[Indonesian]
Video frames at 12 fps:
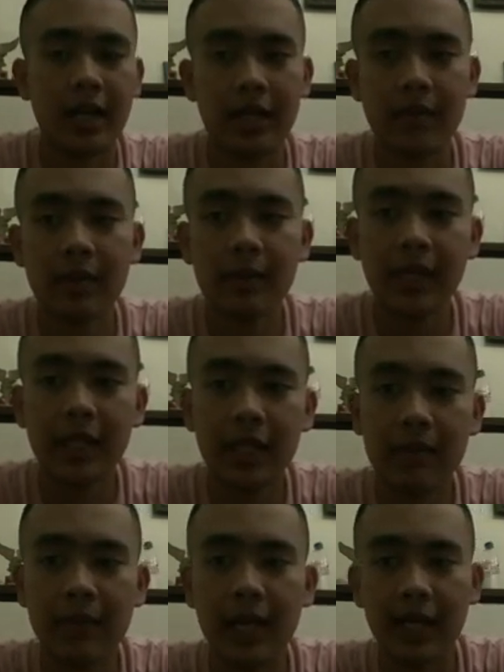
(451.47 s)
yang
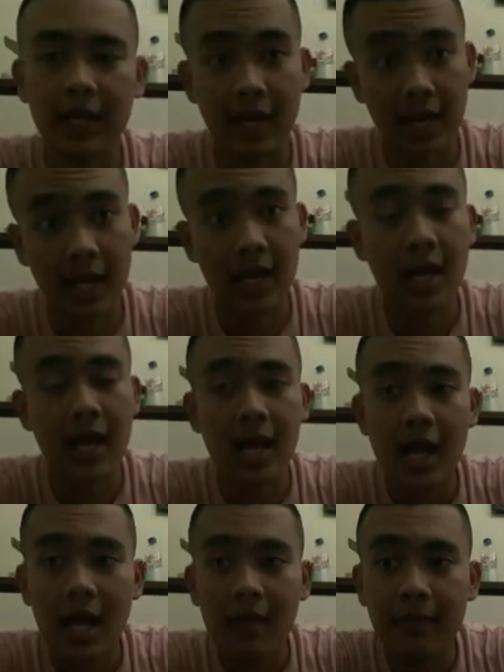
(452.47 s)
memiliki makna
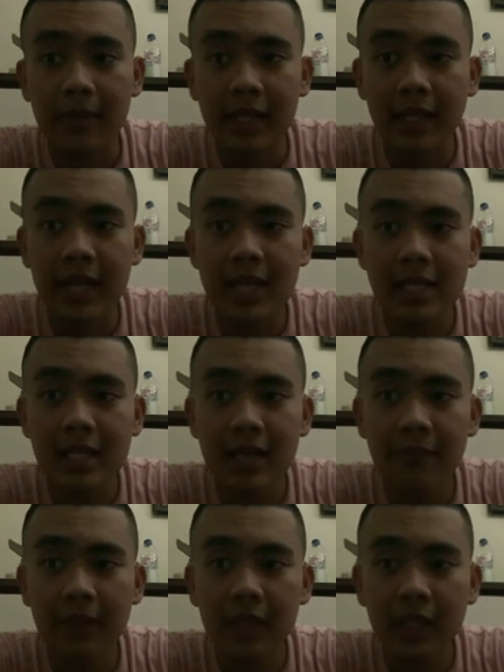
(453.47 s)

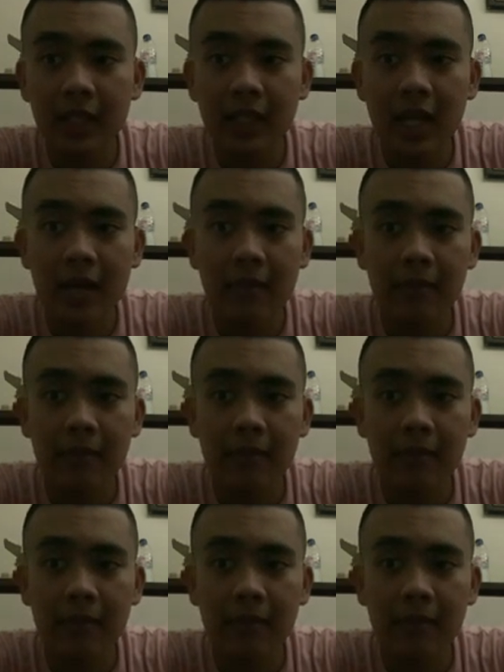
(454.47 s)
menegaskan pentingnya